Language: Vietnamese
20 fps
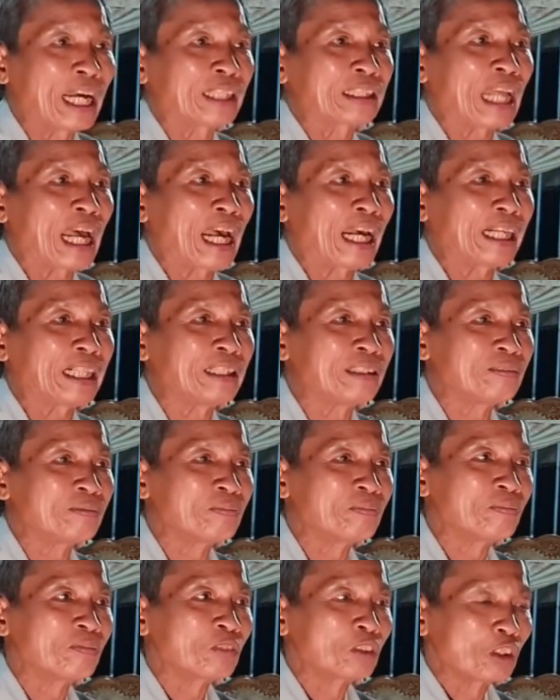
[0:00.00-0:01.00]
gia tài
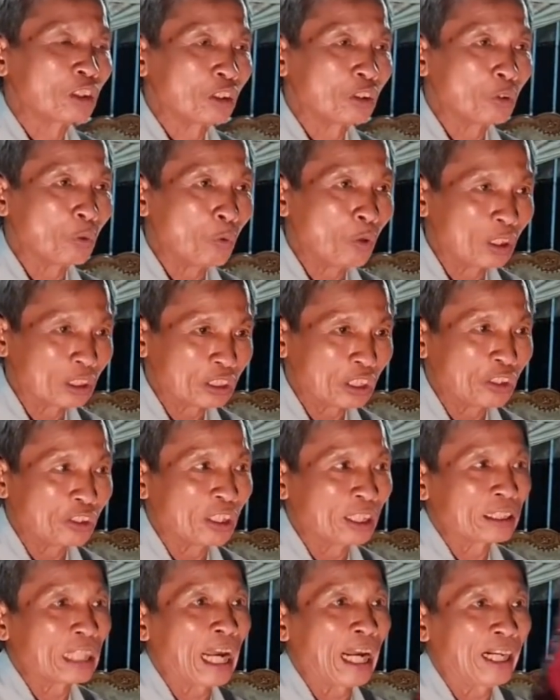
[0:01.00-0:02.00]
ruộng
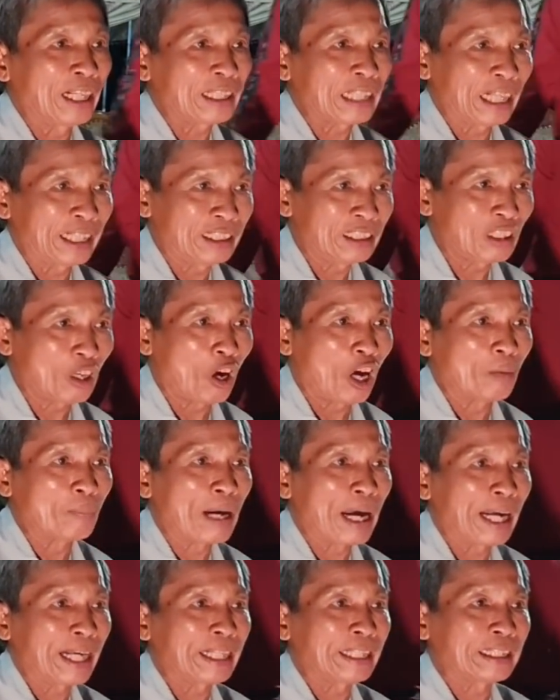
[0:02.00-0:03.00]
giường thẳng cánh cò
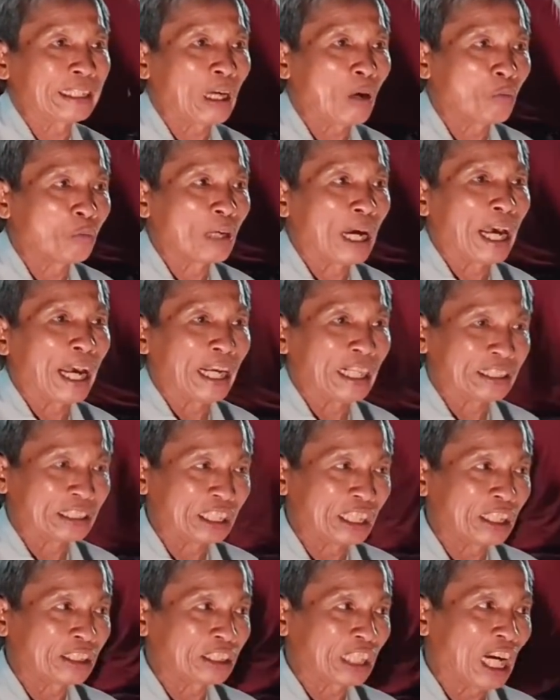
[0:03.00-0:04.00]
bay không hề
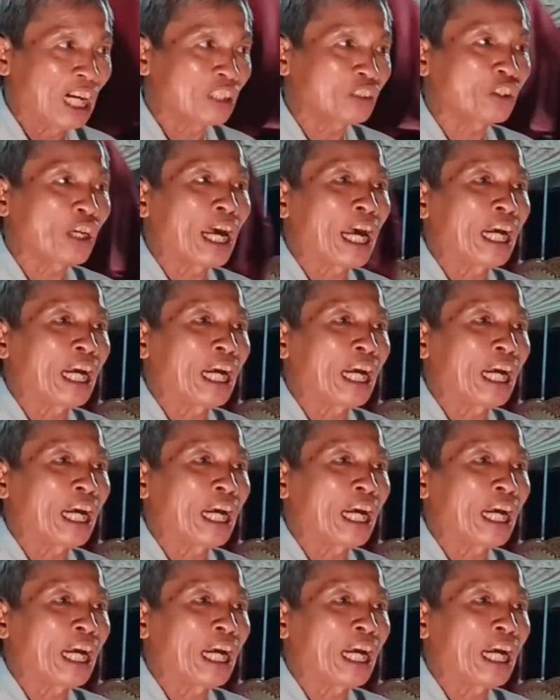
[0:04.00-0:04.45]
chia sớt cho